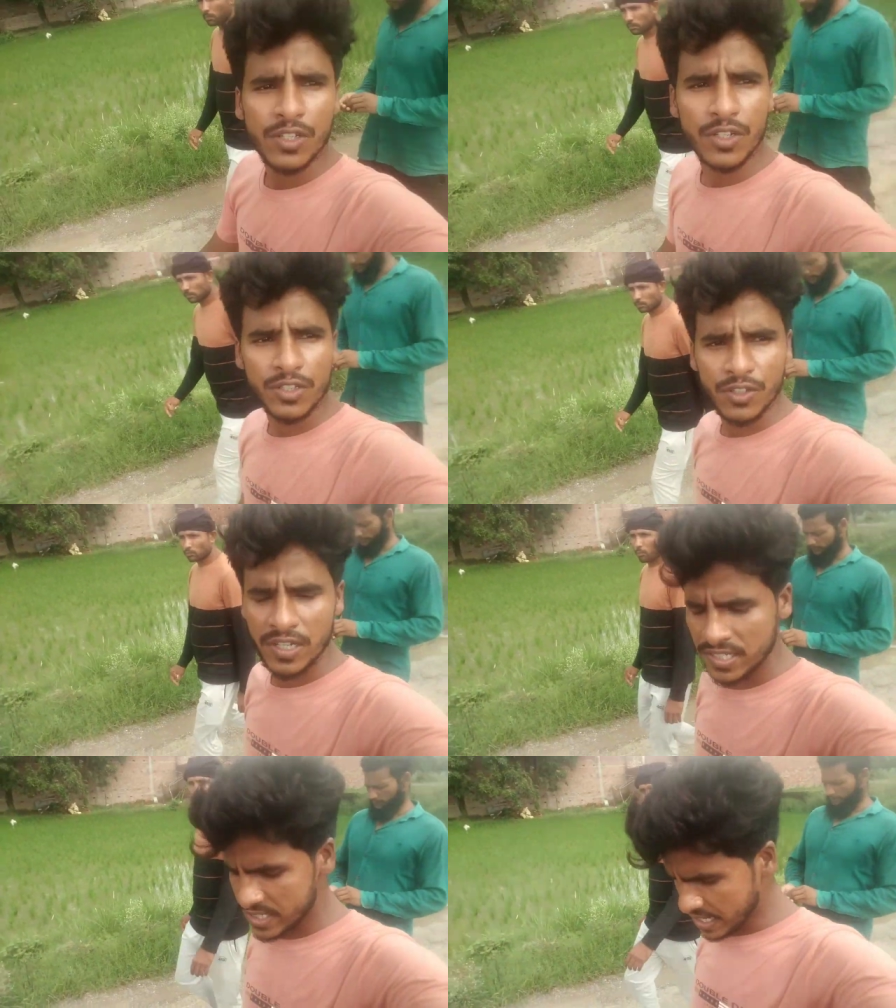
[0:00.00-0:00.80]
तो
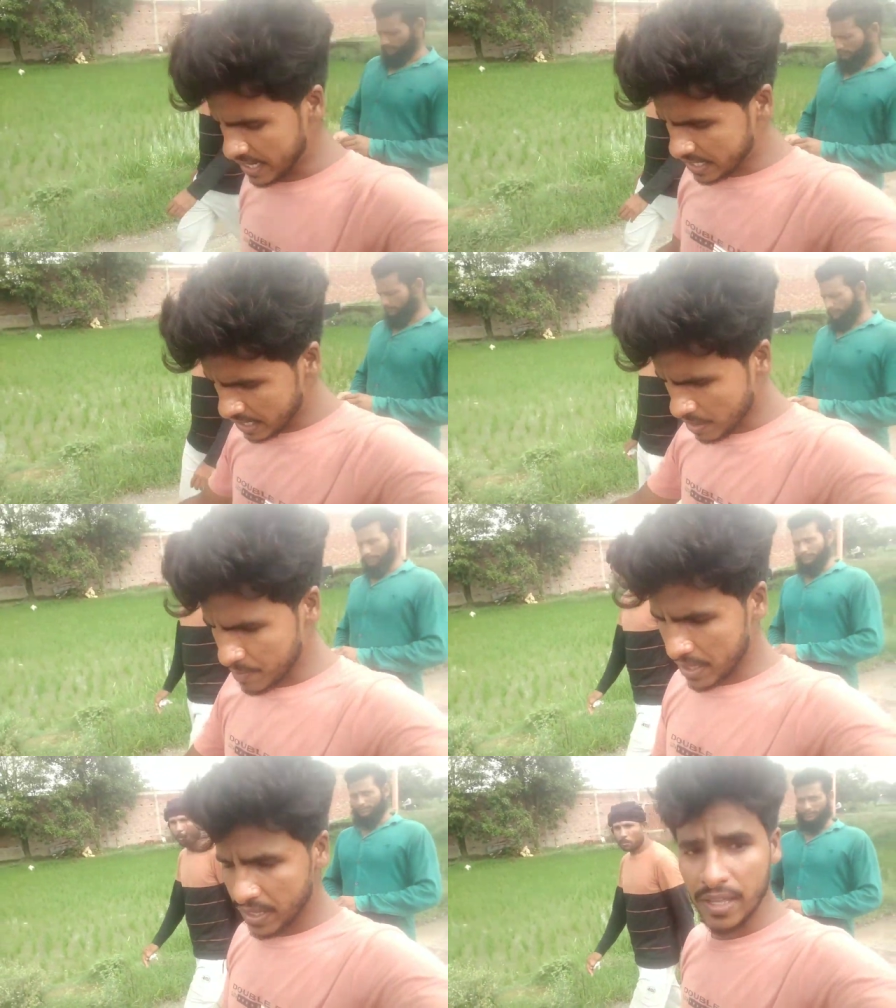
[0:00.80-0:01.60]
इंस्टेंटली हमने
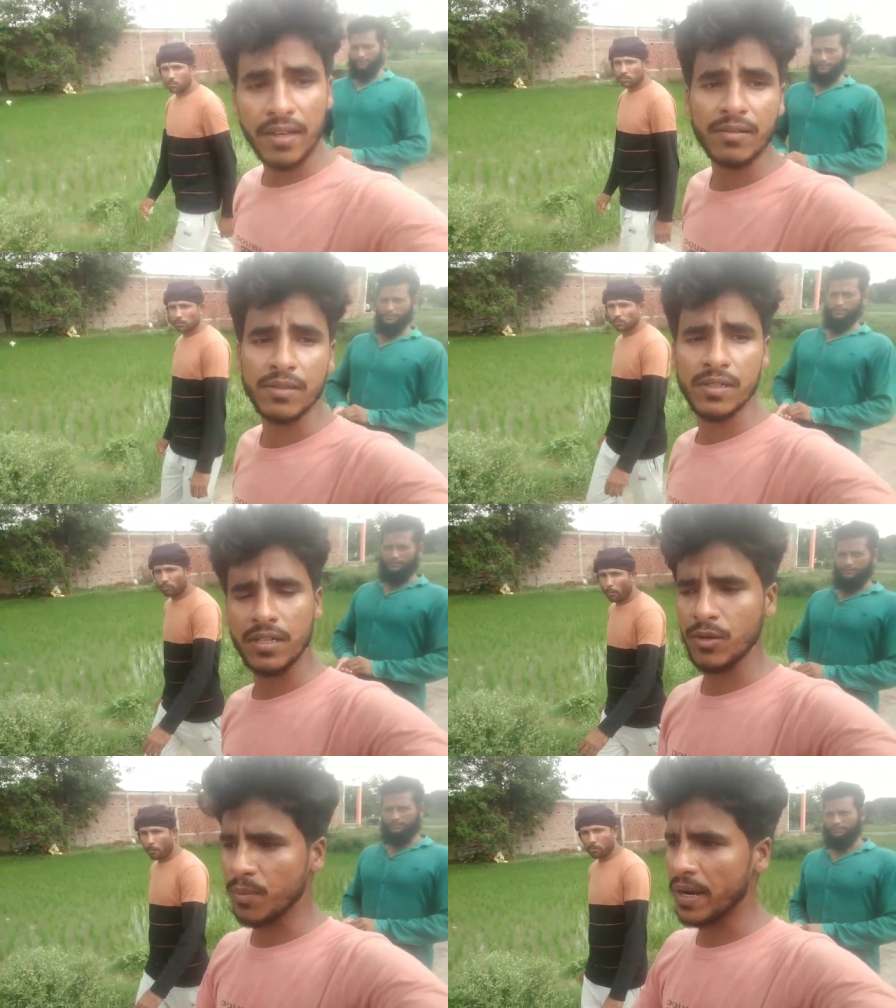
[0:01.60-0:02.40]

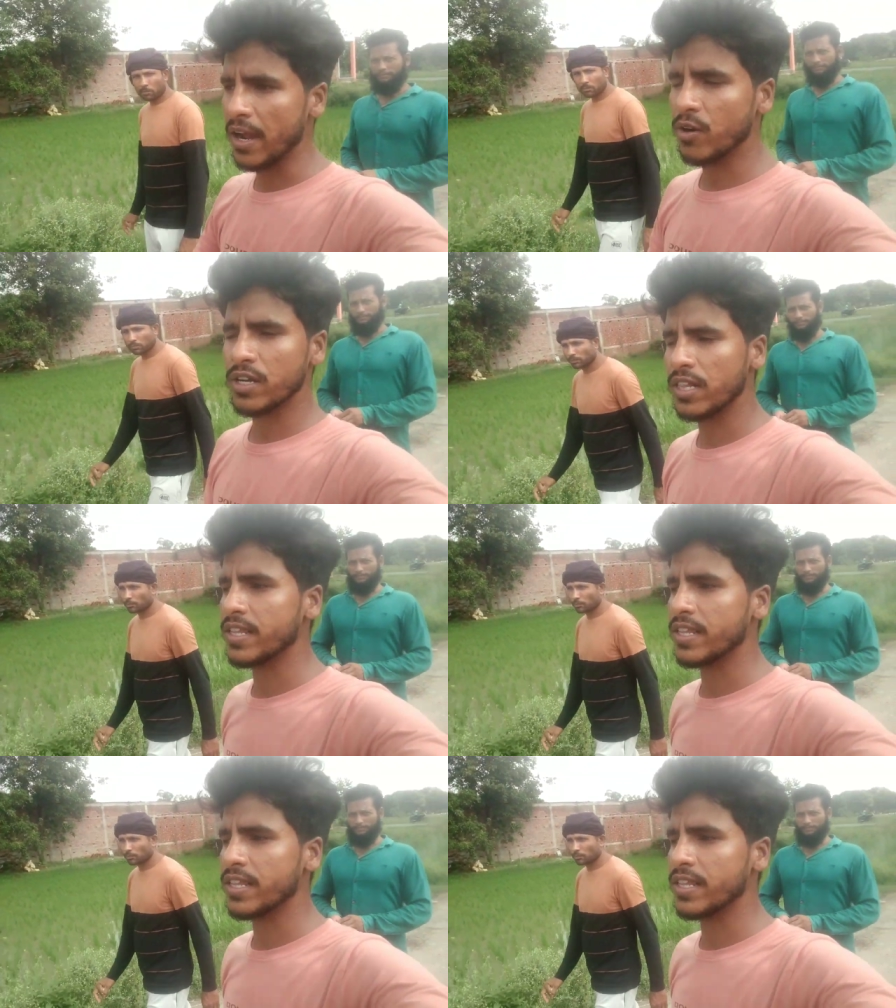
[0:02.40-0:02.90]
ओबराय होटल से